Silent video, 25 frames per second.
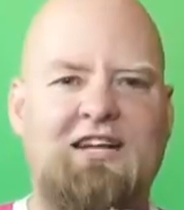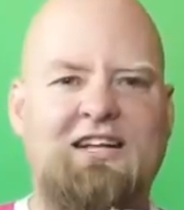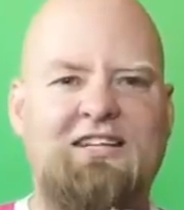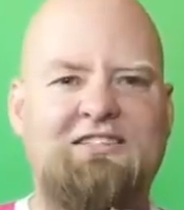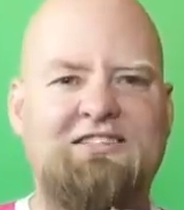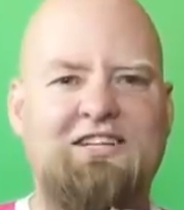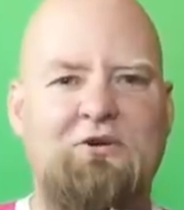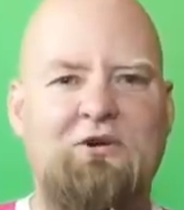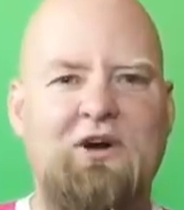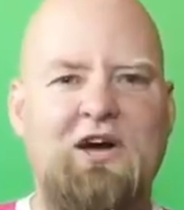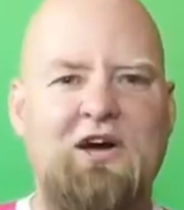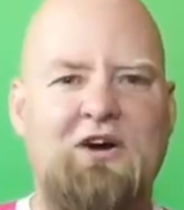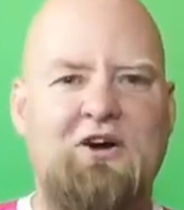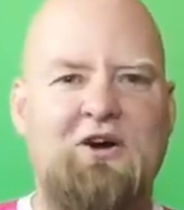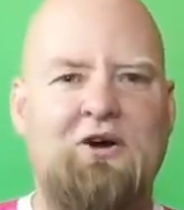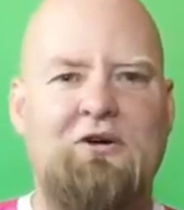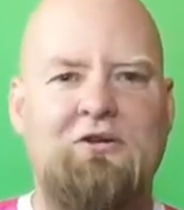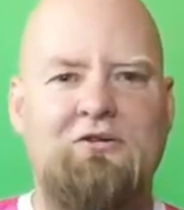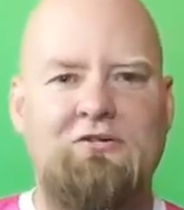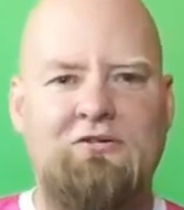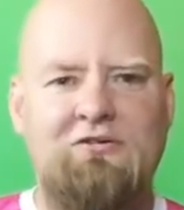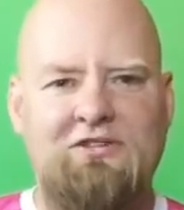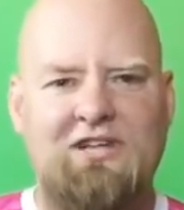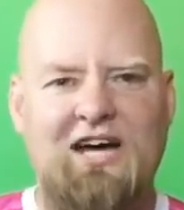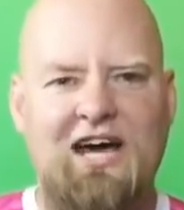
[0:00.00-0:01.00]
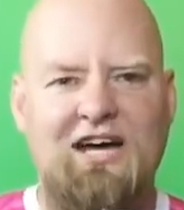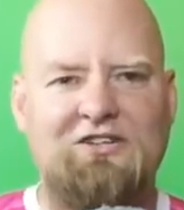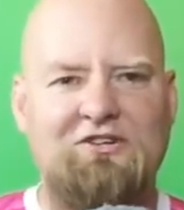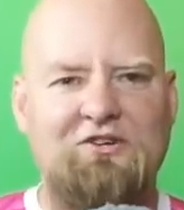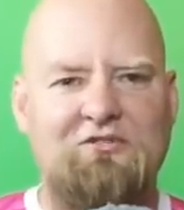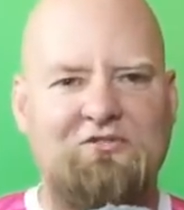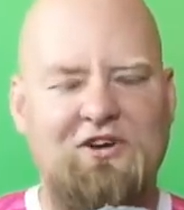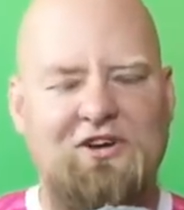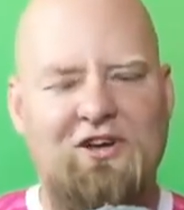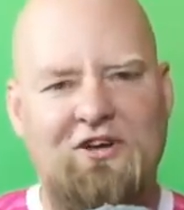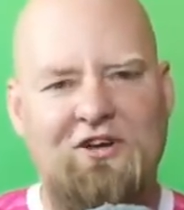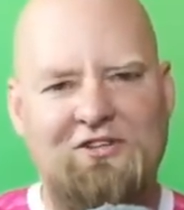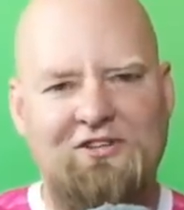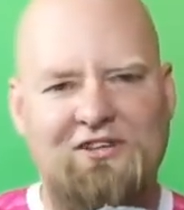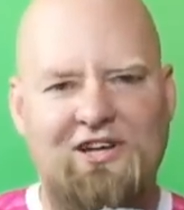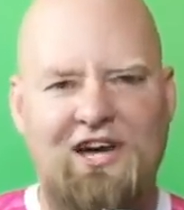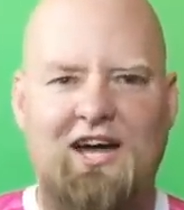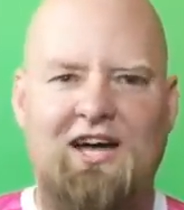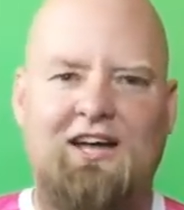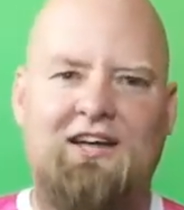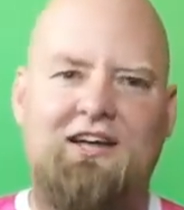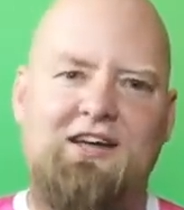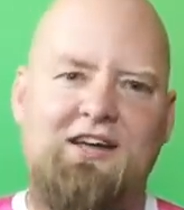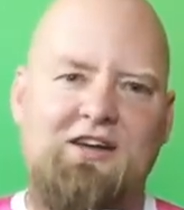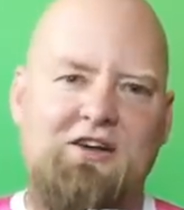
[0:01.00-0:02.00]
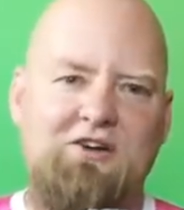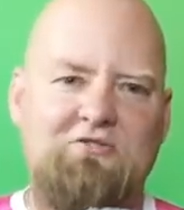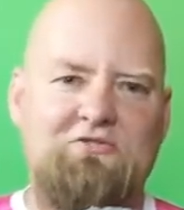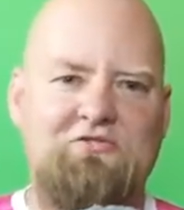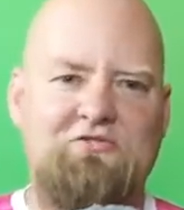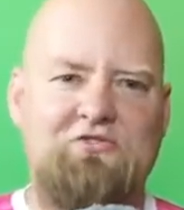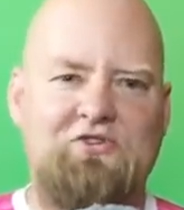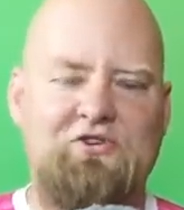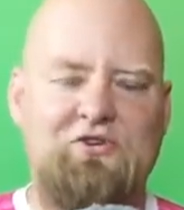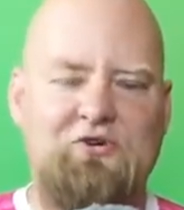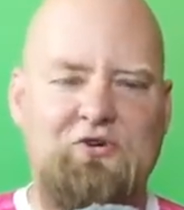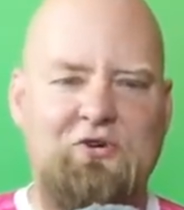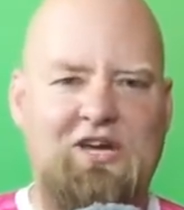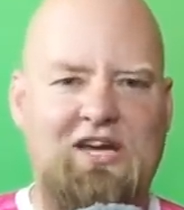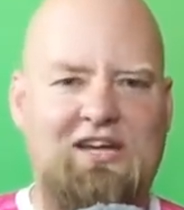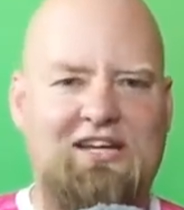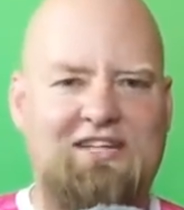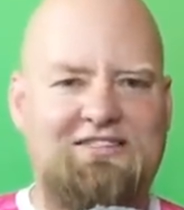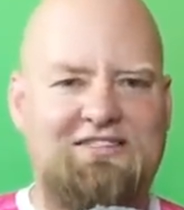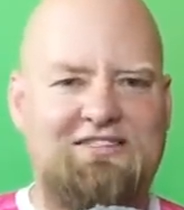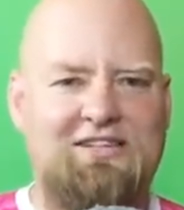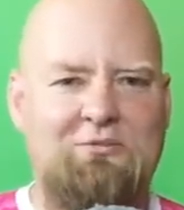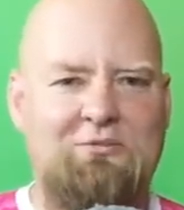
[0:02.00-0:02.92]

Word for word: na całego. Tak to wygląda w drugiej lidze